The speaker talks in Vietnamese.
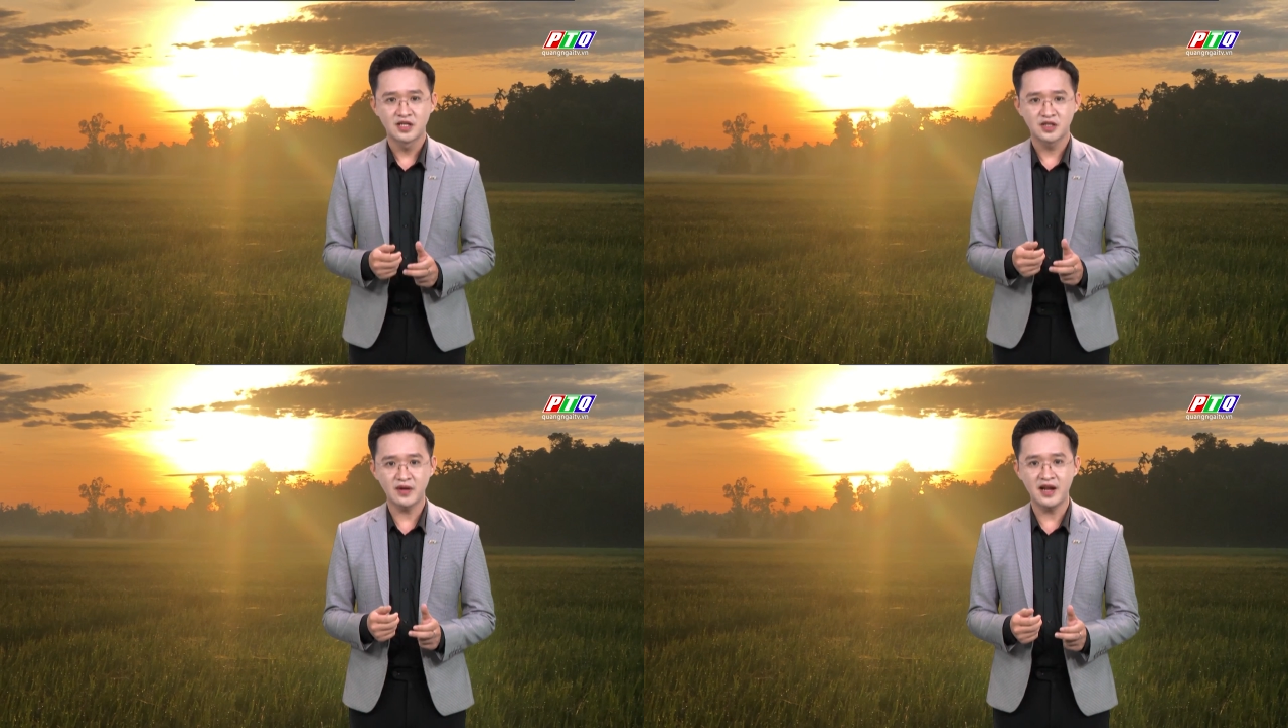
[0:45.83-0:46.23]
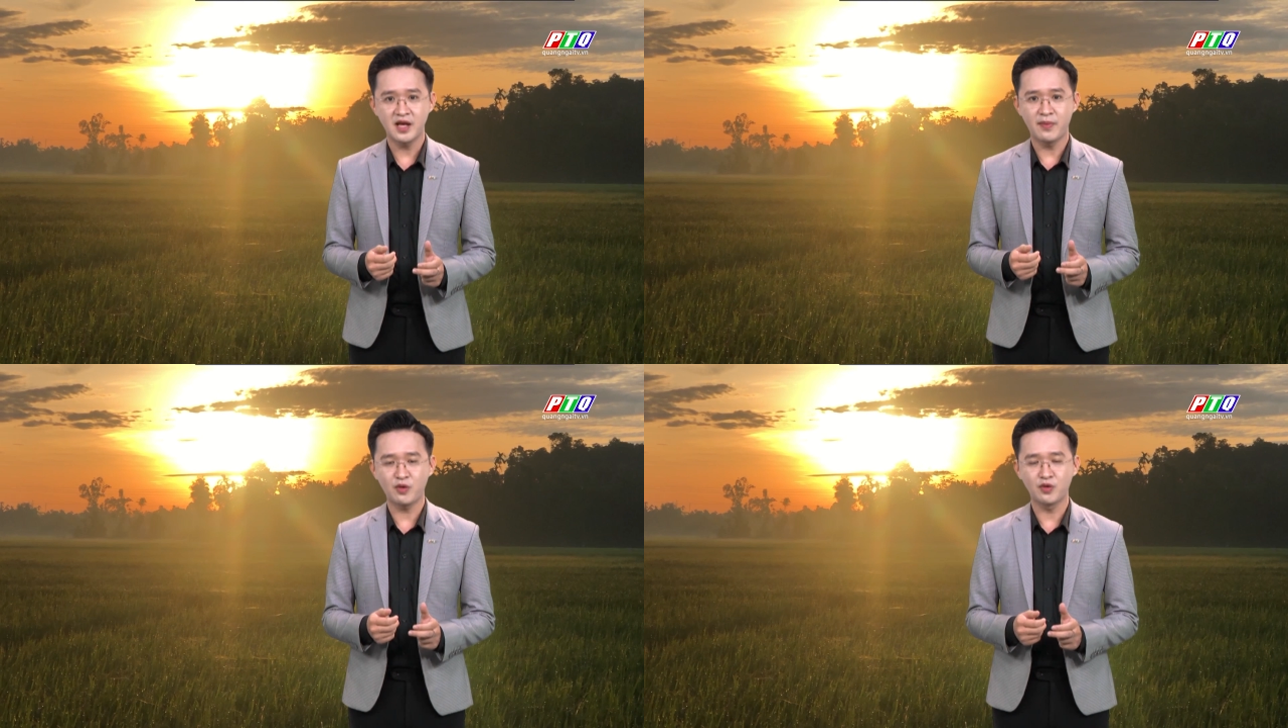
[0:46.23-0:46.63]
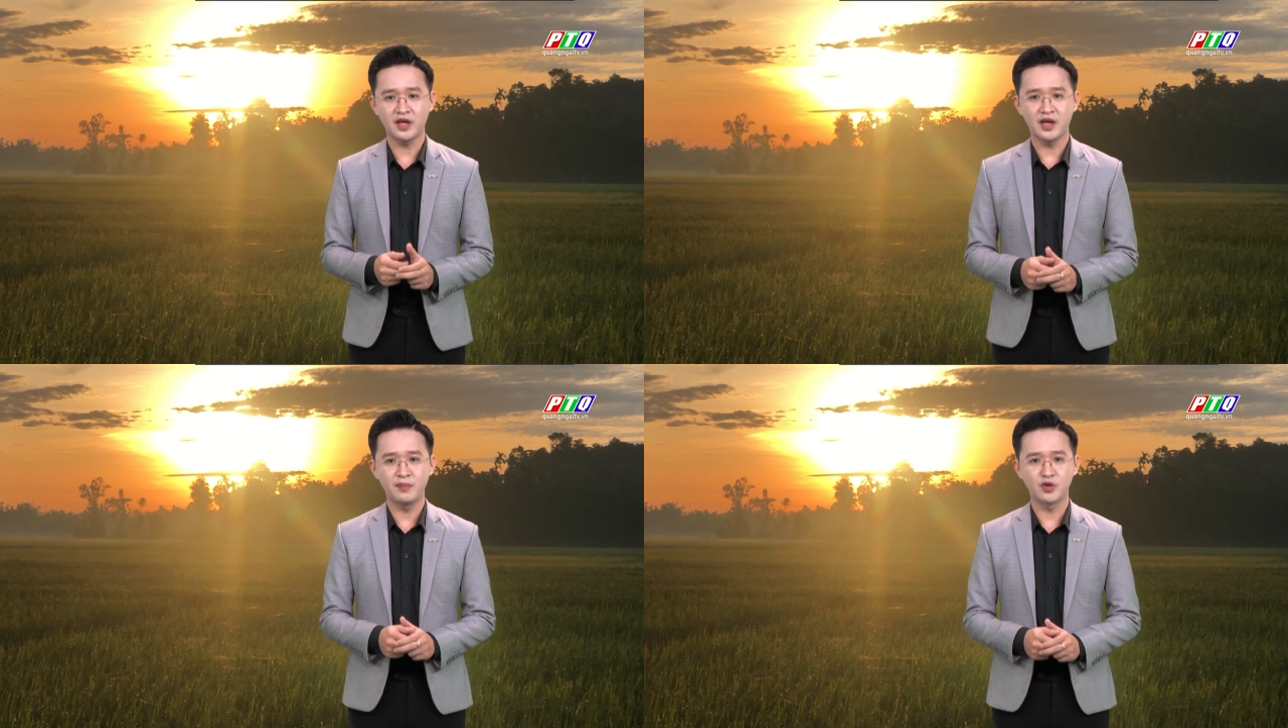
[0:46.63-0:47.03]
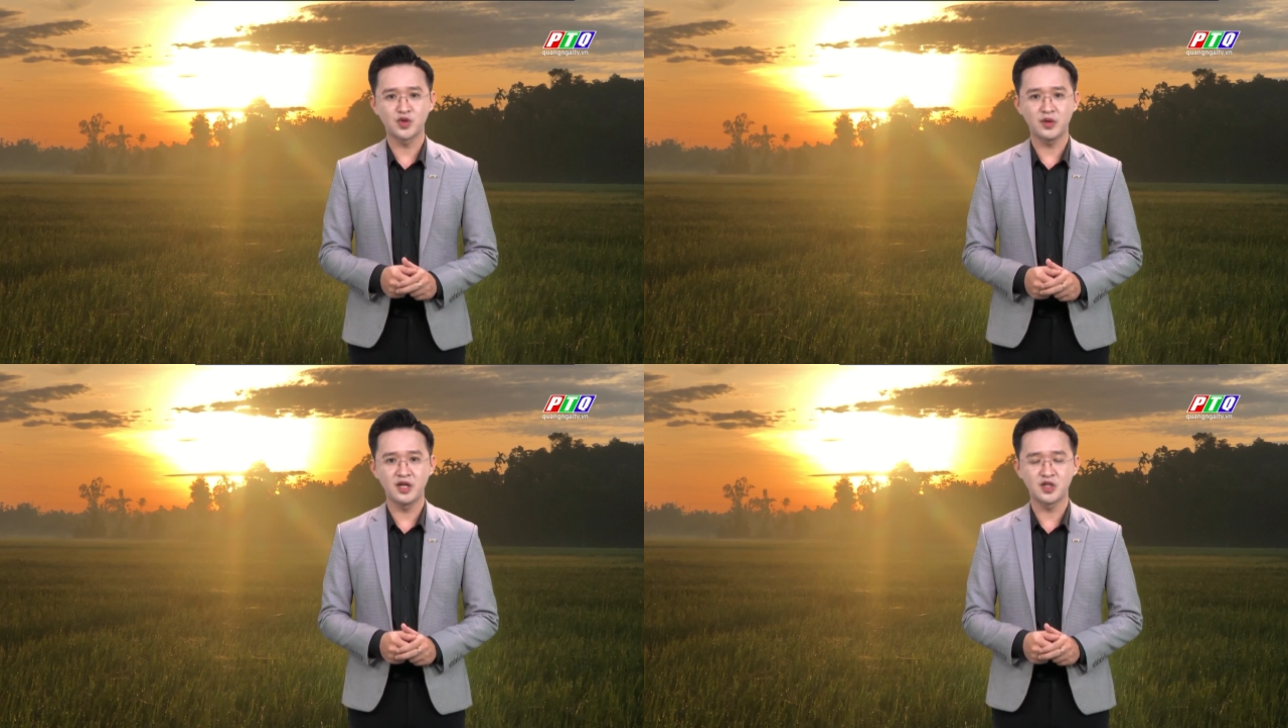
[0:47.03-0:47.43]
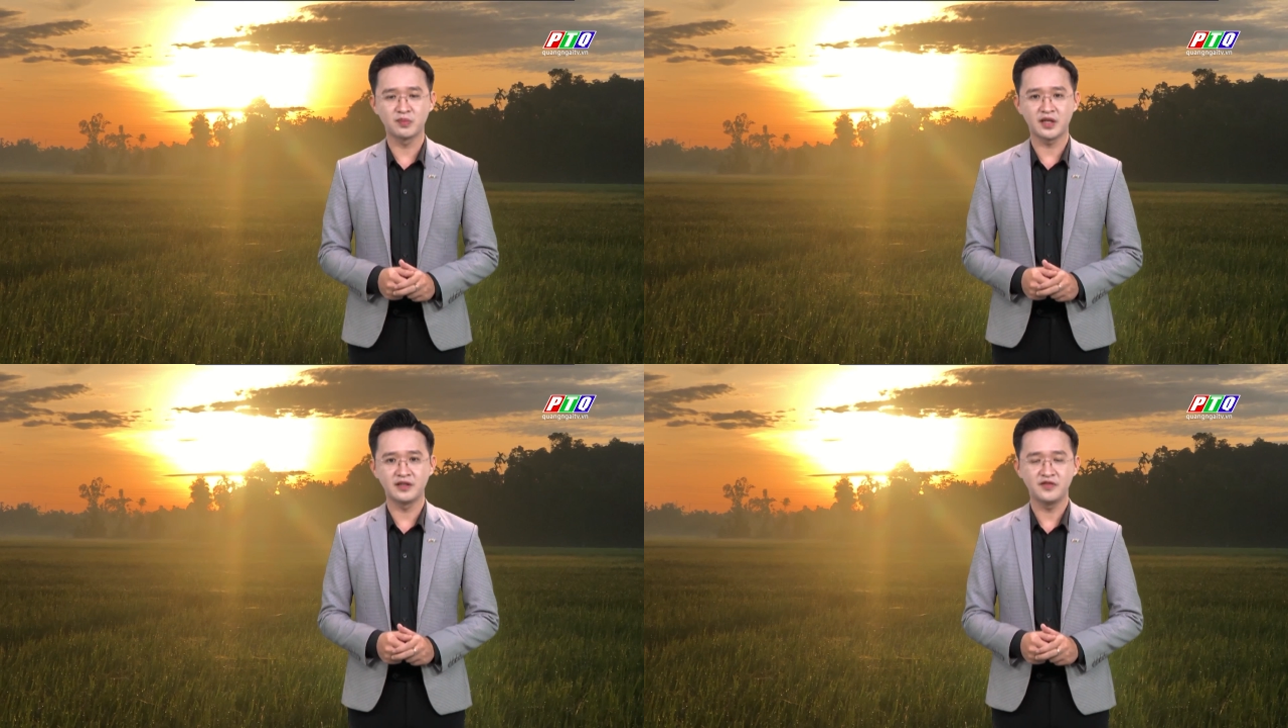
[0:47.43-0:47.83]
Sau đây là dự báo cụ thể một số nơi trong
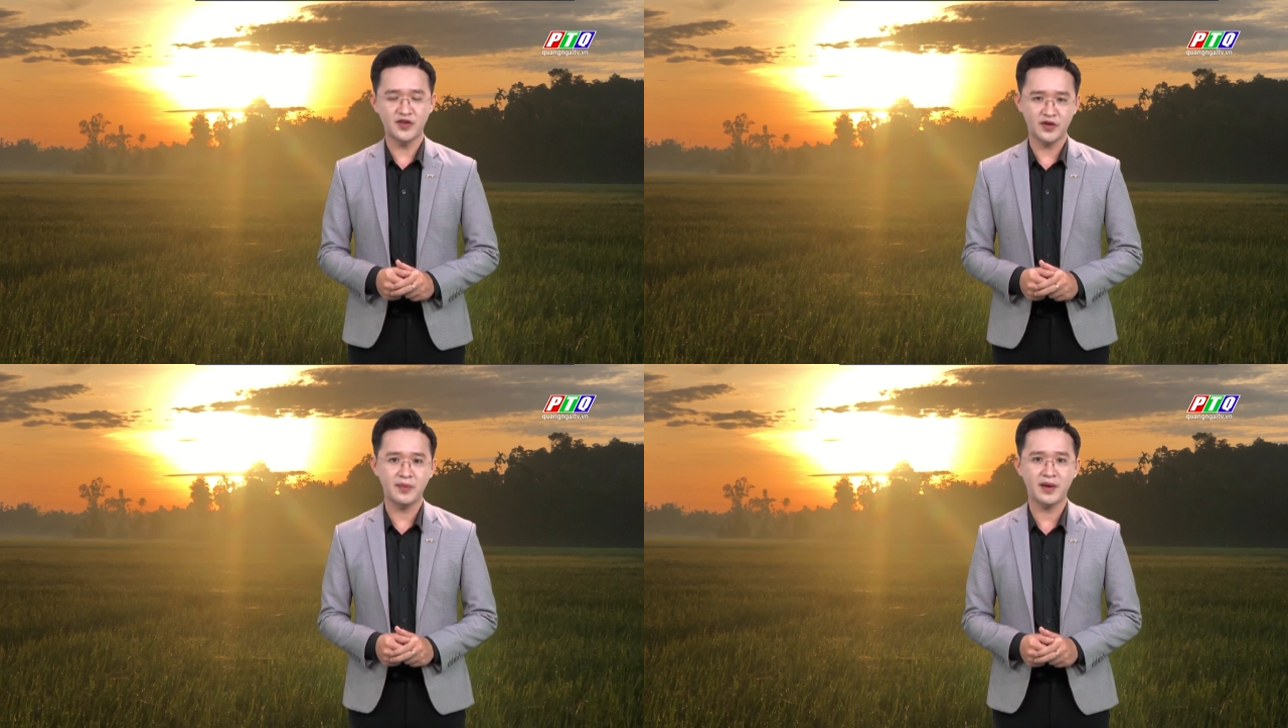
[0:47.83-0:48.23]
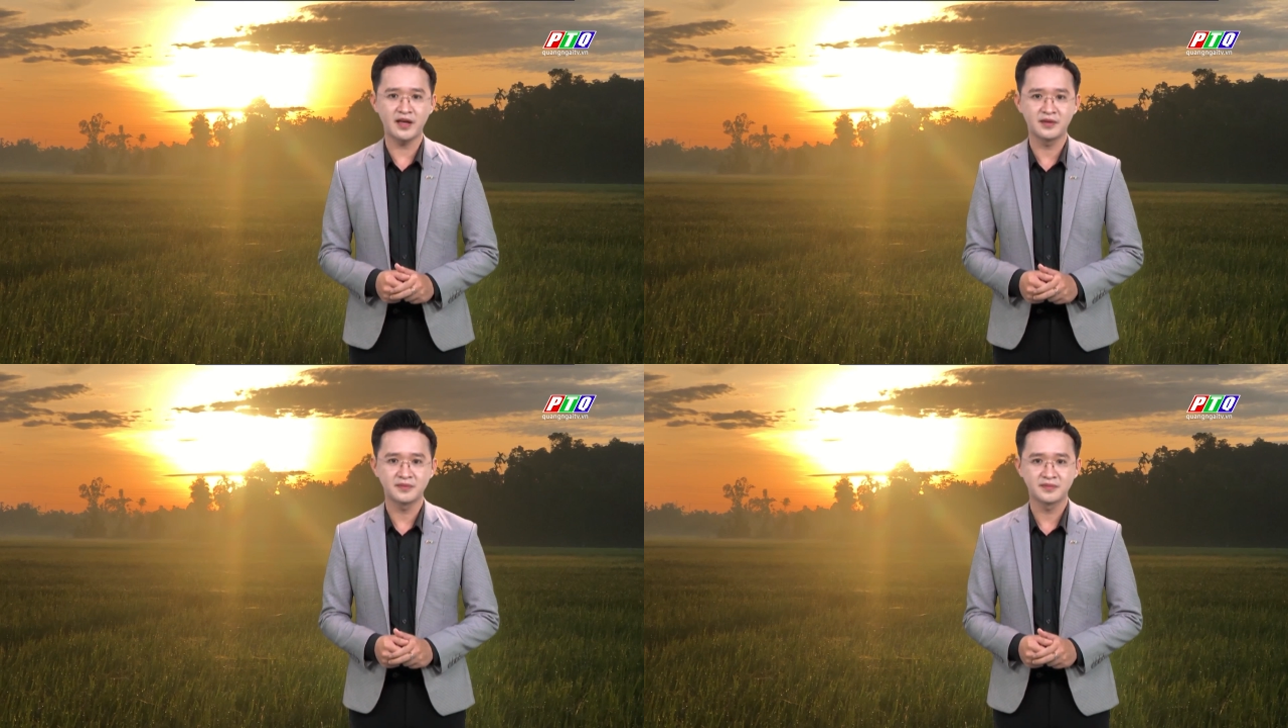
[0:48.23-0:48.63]
tỉnh vào ngày mai.